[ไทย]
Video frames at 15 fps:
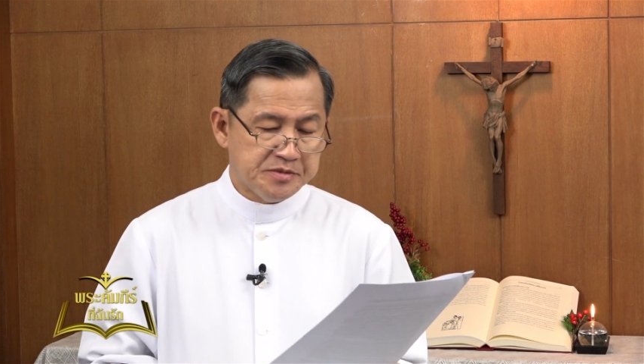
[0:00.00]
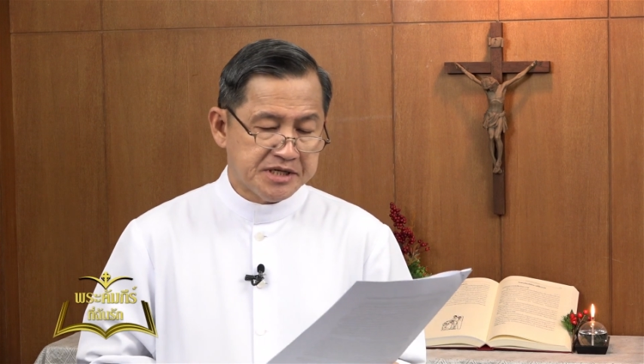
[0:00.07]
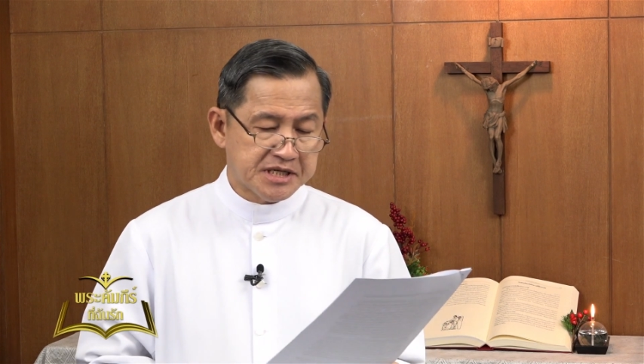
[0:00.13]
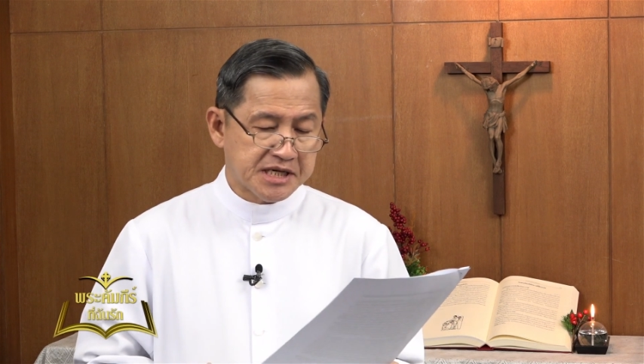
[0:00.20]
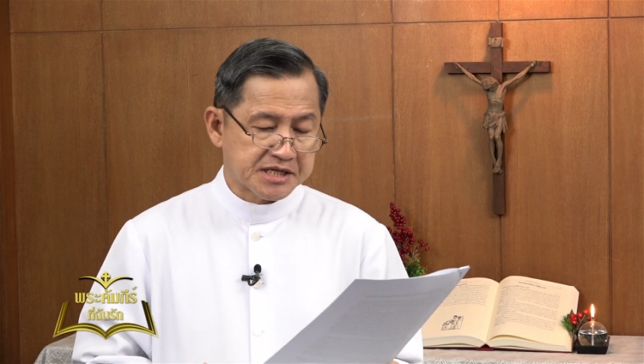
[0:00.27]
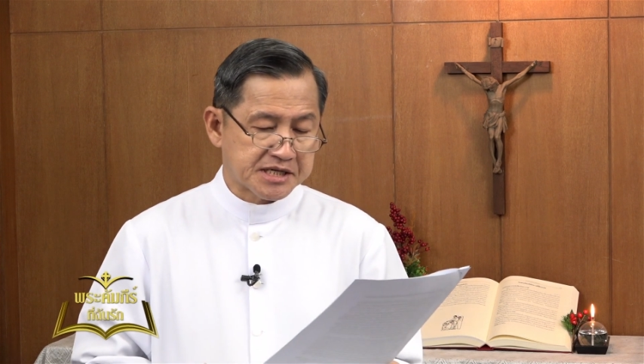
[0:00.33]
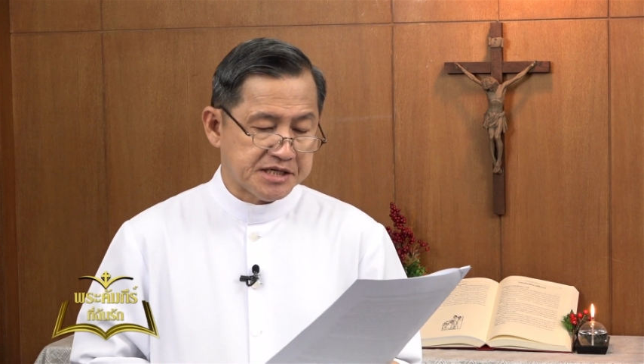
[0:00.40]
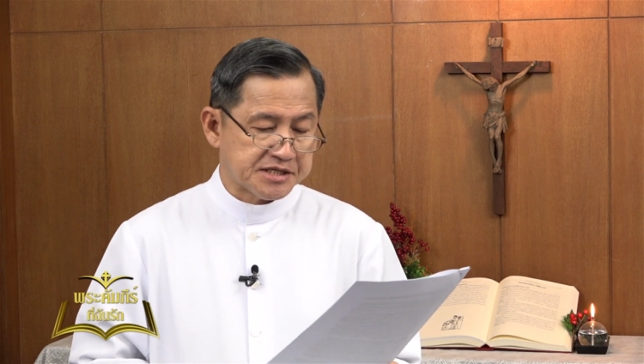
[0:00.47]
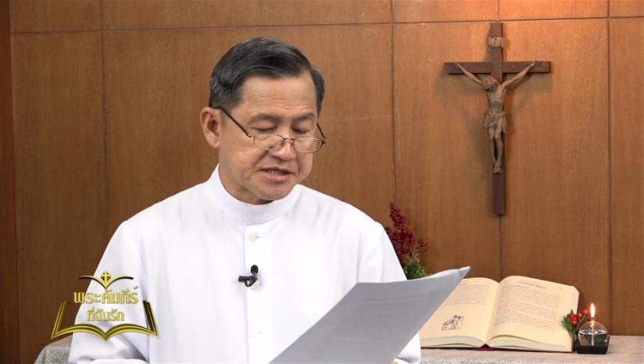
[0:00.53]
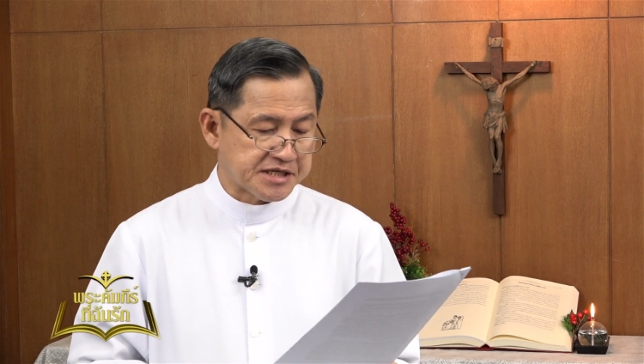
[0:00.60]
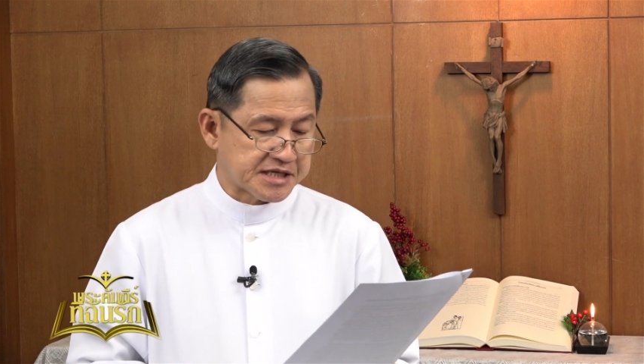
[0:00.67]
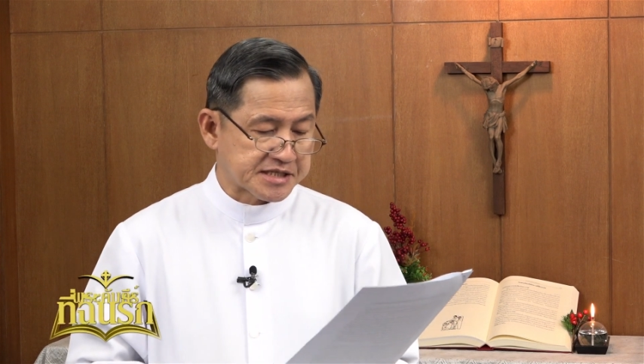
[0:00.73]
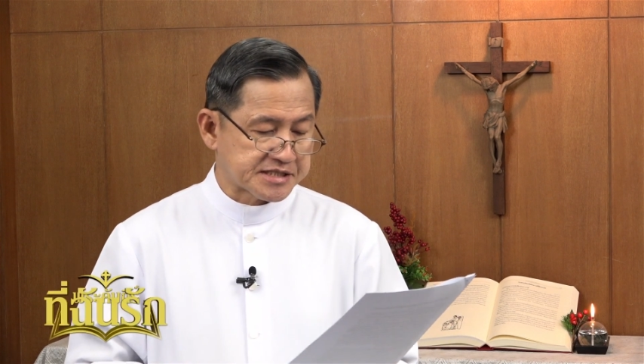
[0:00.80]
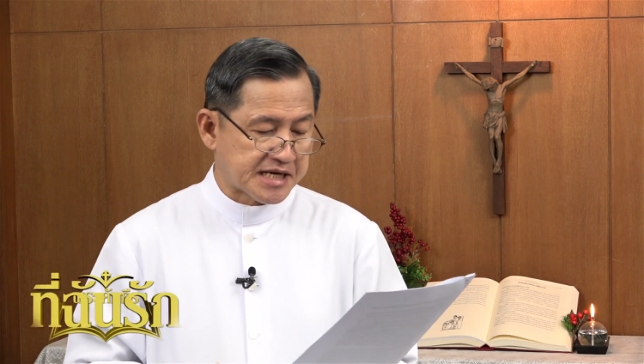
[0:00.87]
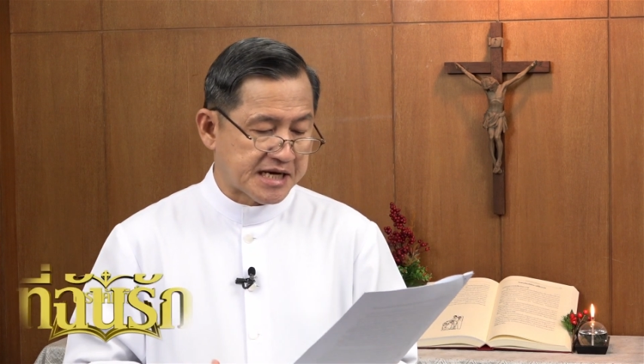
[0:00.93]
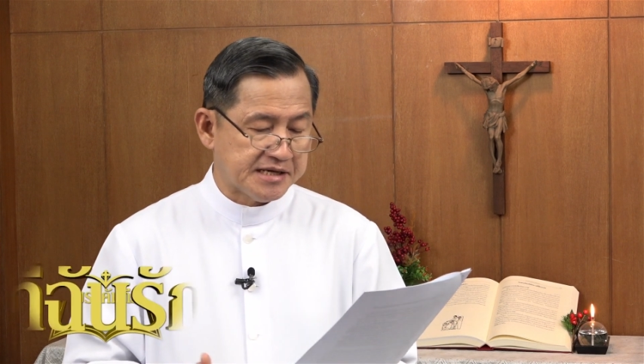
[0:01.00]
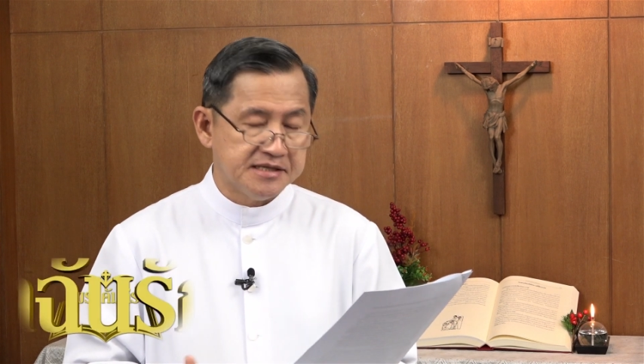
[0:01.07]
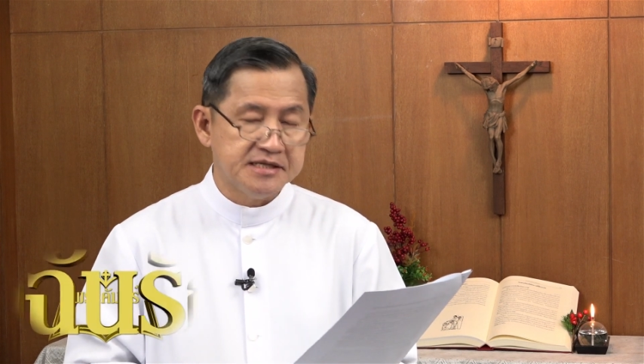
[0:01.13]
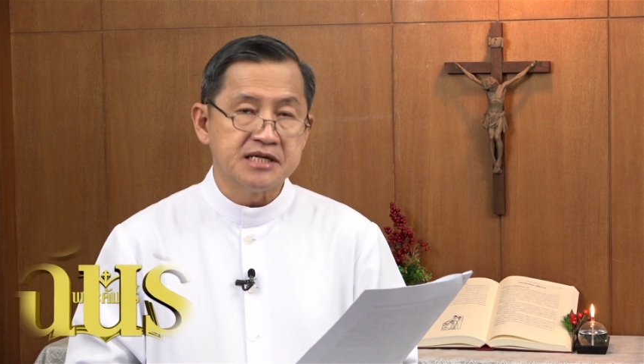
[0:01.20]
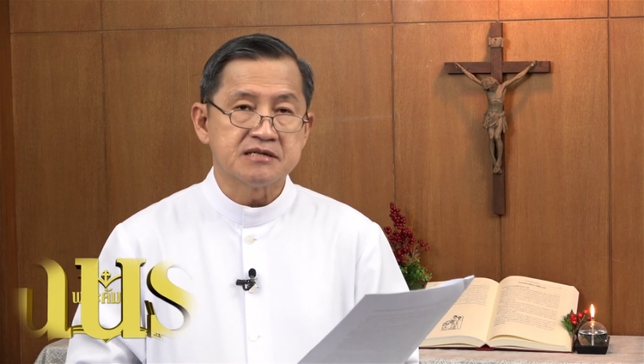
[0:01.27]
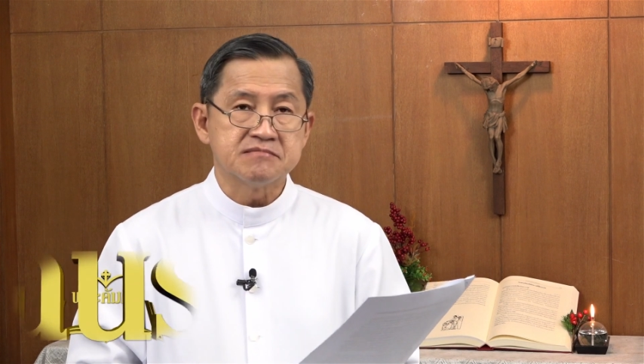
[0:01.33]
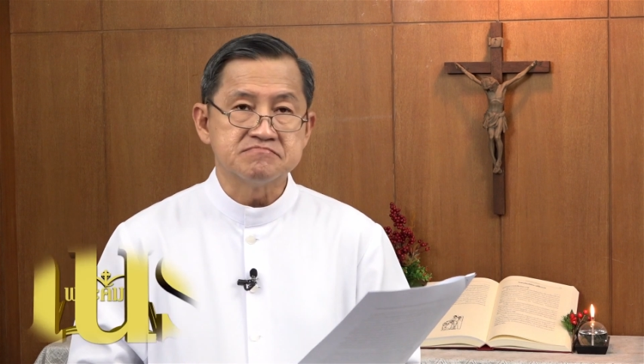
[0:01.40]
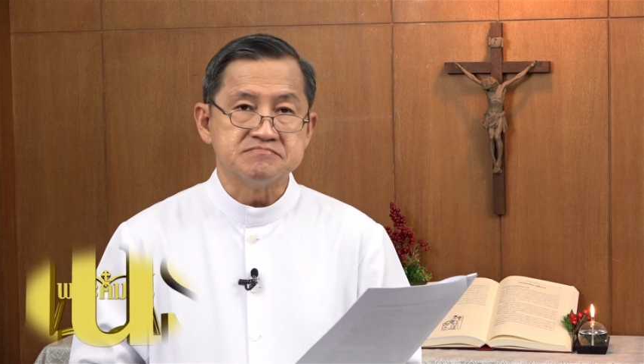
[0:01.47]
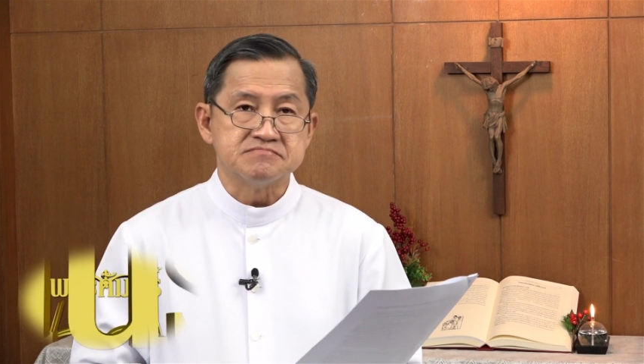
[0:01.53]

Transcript: ไม่ได้เกิดจากสายเลือด